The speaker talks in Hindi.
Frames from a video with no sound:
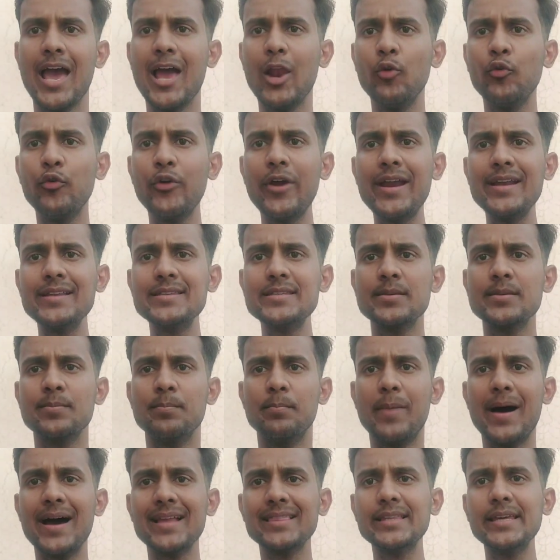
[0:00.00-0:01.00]
हेलो फ्रेंड्स
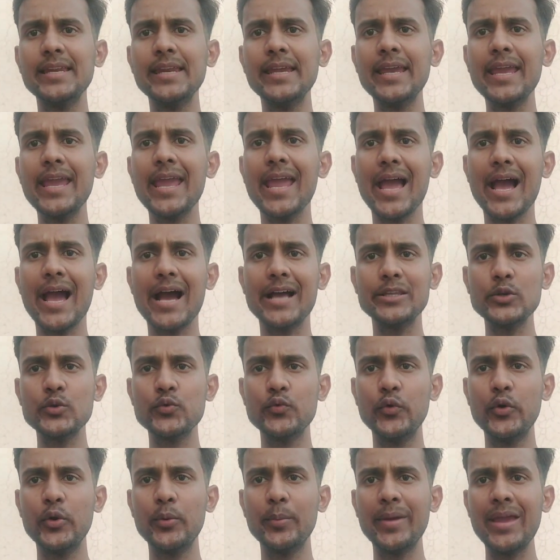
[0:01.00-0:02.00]
बात करेंगे आज
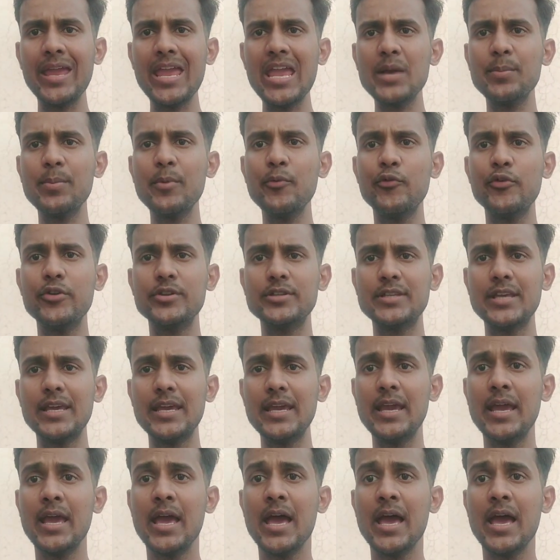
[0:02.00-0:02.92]
इस वीडियो में एक बार फिर से